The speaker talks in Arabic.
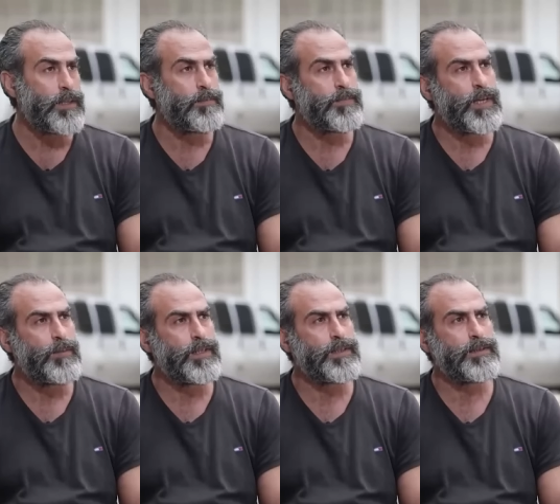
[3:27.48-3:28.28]
غضب
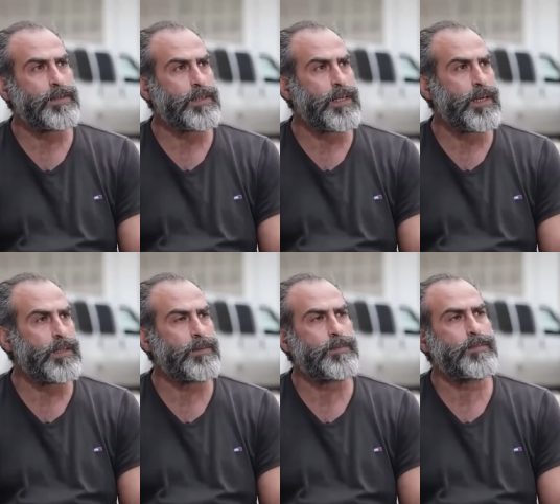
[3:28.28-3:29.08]
طبعا ساعة
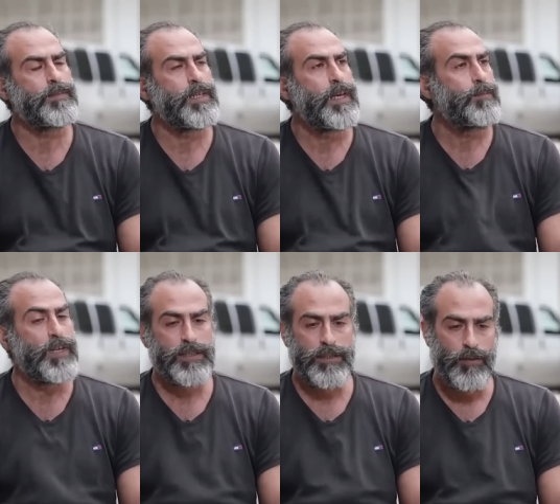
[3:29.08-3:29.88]
الغضب
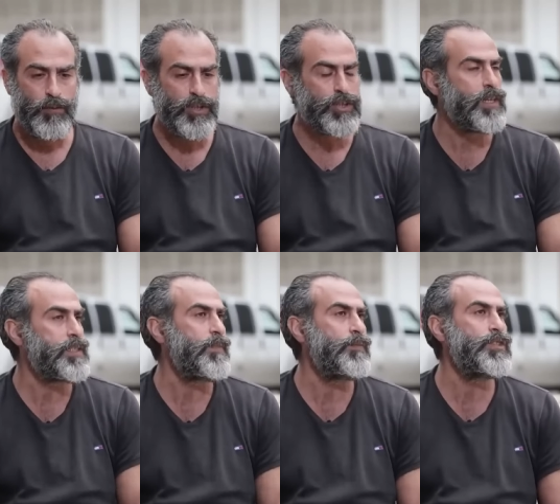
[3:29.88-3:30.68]
بس انه هو
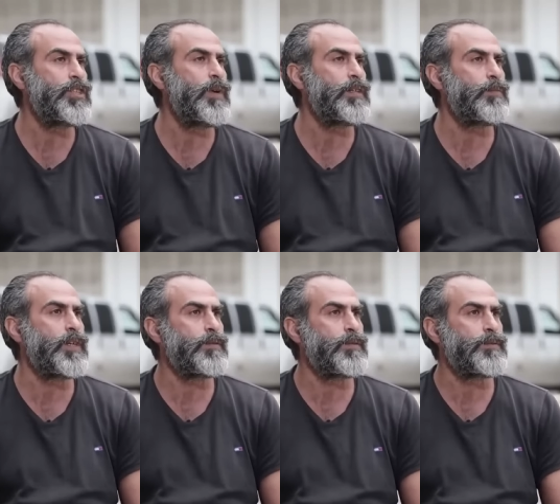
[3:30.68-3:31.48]
الشخص ما في شيء بينه
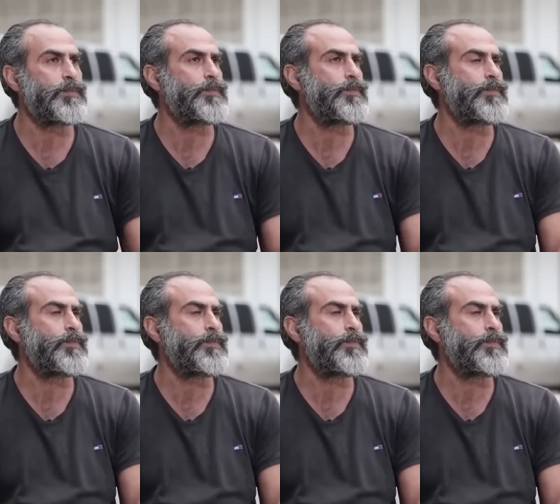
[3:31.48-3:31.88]
وبينه